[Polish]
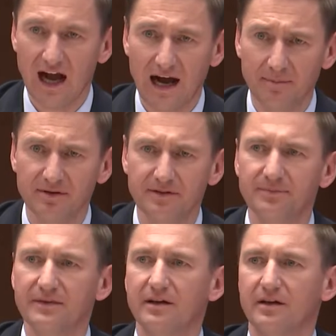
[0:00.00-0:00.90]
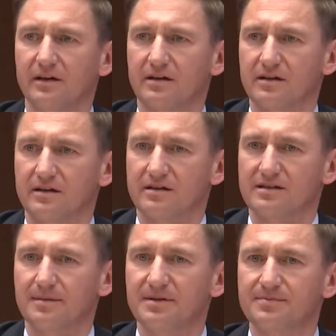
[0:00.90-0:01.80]
aby
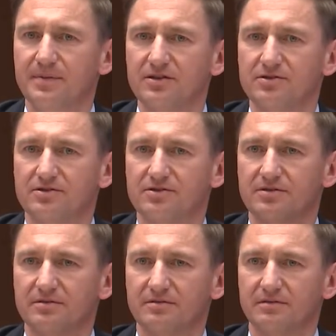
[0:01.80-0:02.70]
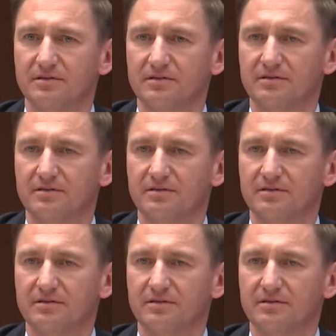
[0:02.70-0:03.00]
E, zabezpieczyć e,